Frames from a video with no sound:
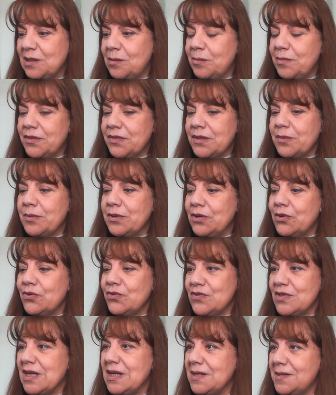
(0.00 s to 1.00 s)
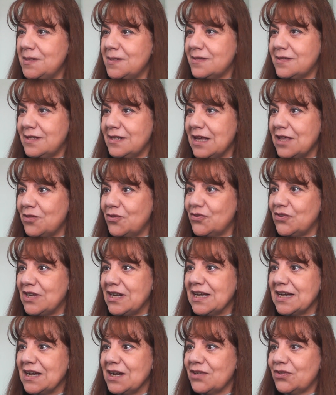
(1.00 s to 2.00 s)
Realmente, bueno, hoy sale del Senado ya
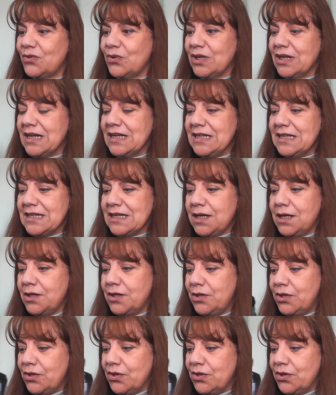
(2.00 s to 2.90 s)
la carta orgánica.